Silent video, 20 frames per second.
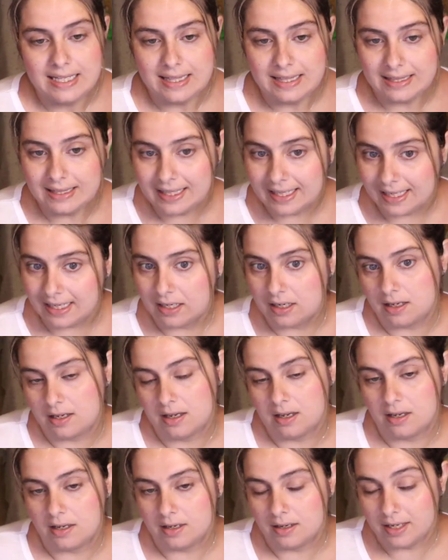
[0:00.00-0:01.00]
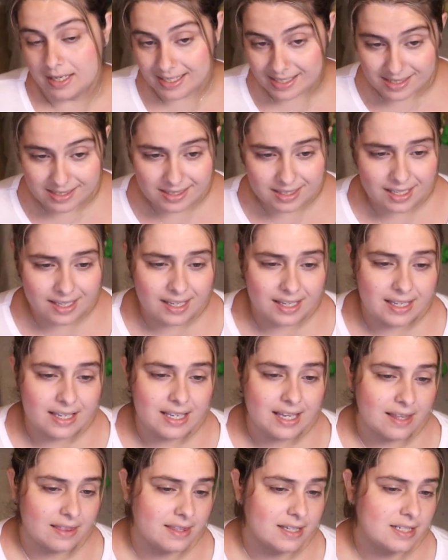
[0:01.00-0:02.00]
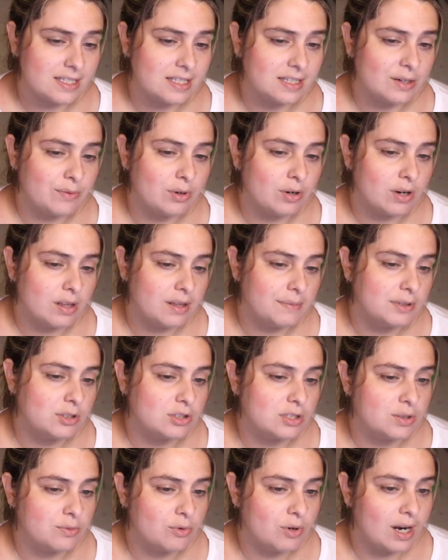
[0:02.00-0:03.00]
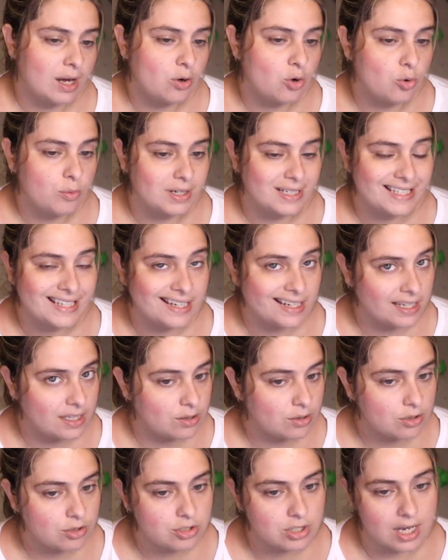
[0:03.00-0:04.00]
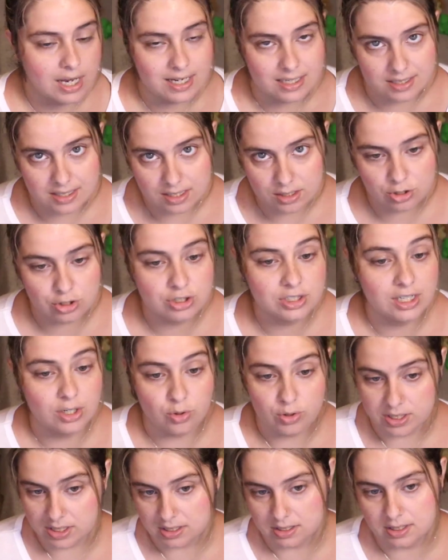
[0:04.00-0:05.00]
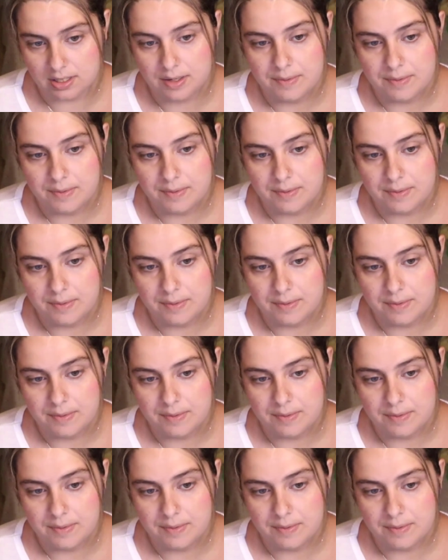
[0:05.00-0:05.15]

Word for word: del eh, este y hacer 7 buenos lanzamientos de bola curva seguidos a celos del oeste.